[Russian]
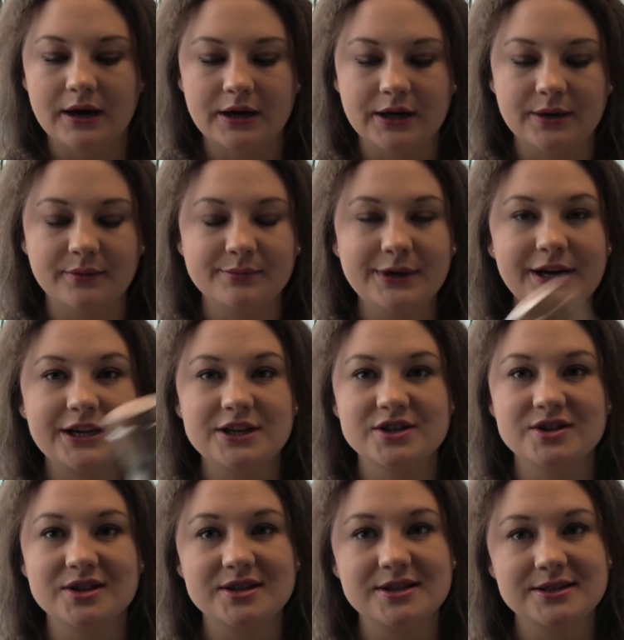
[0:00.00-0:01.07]
А, мне,
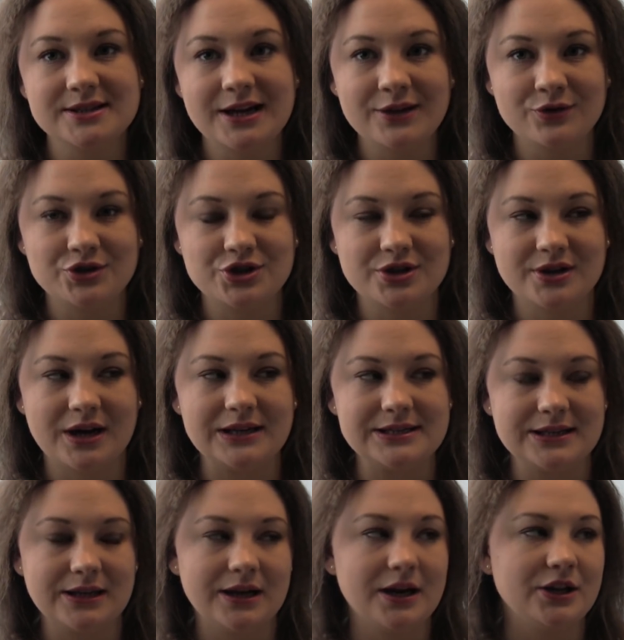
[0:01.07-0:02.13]
конечно, дизайн очень
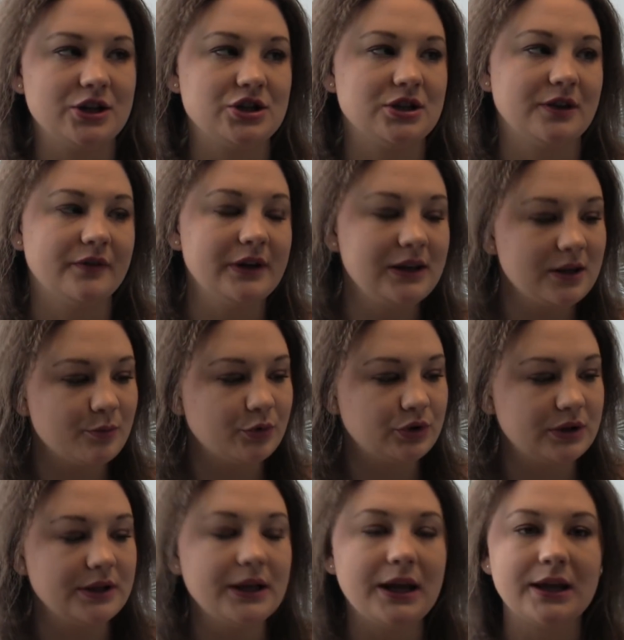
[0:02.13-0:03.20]
нравится лаконичный. В этой
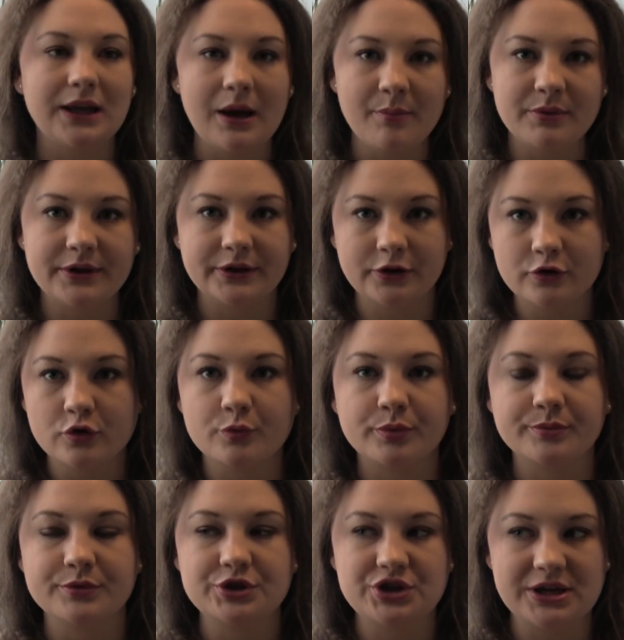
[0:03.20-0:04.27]
бутылке я планирую
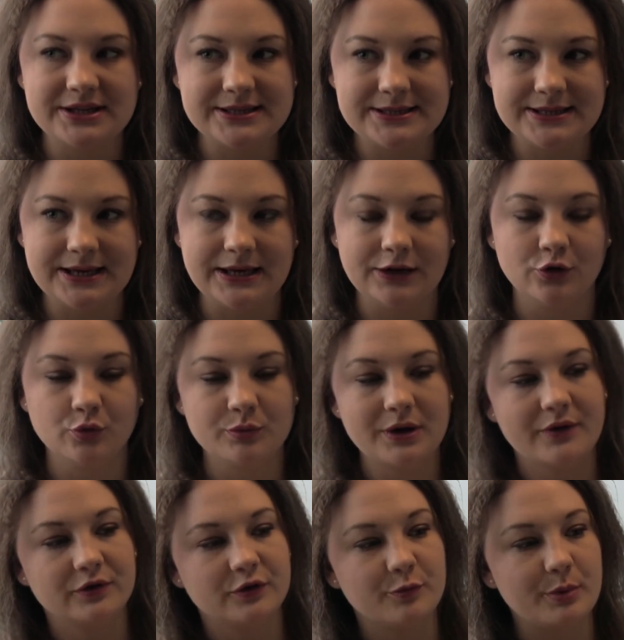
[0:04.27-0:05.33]
помещать зелень. У
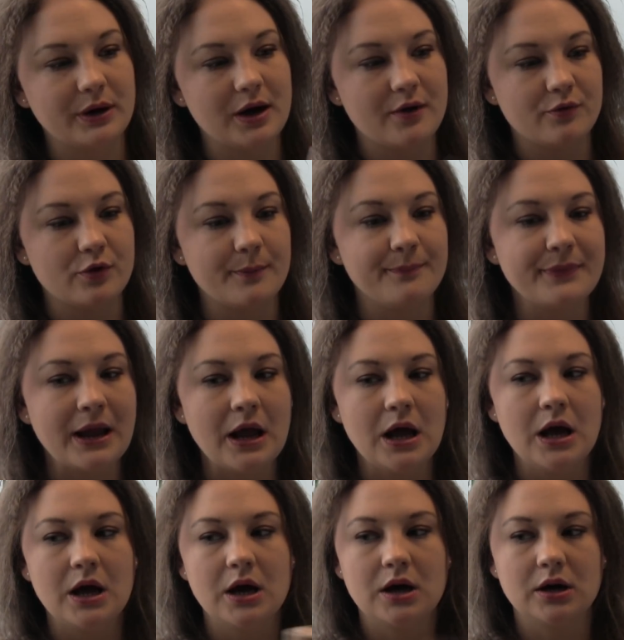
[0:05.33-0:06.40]
меня вот в боковом
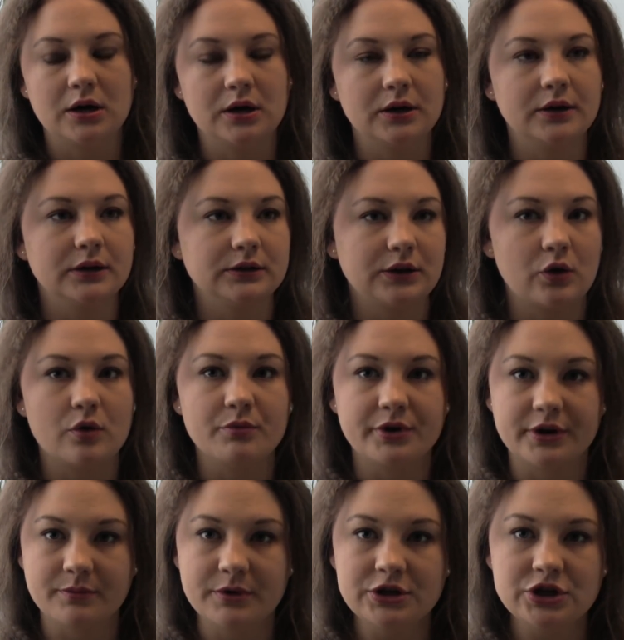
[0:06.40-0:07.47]
а, таком
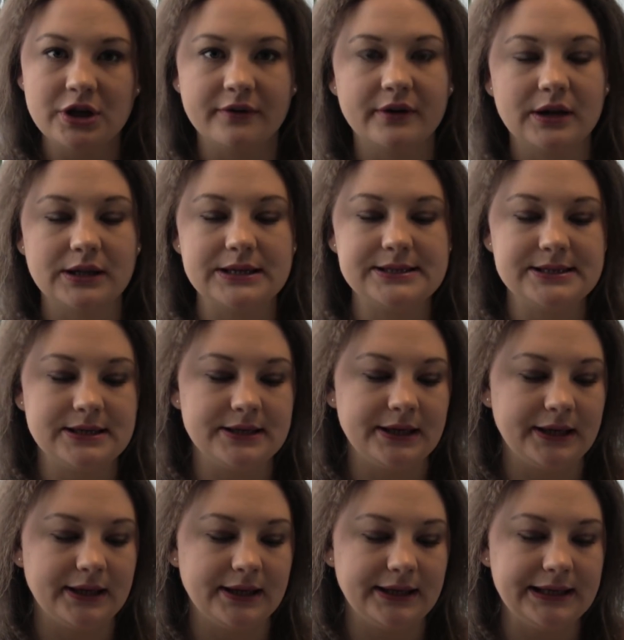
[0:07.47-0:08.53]
кармашке в
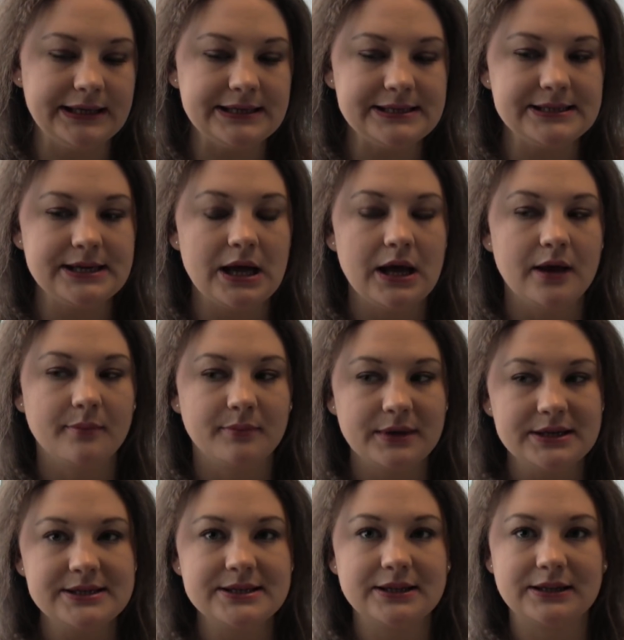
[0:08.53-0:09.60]
холодильнике есть
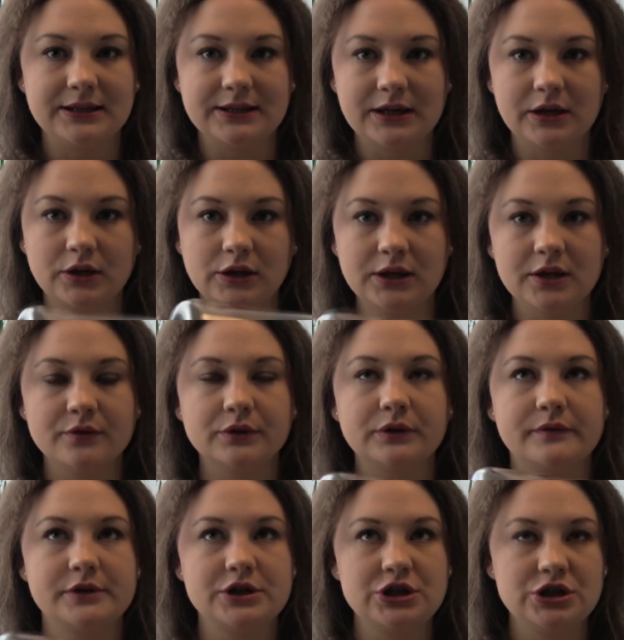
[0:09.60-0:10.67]
место для таких
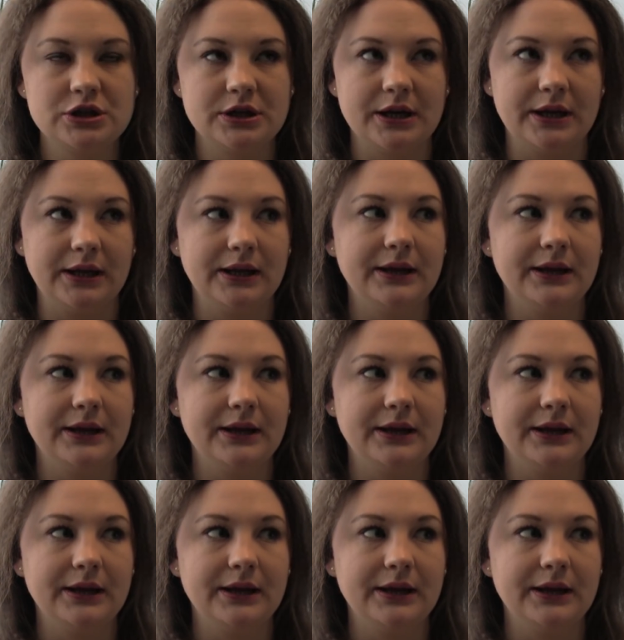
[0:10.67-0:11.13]
вот вещей.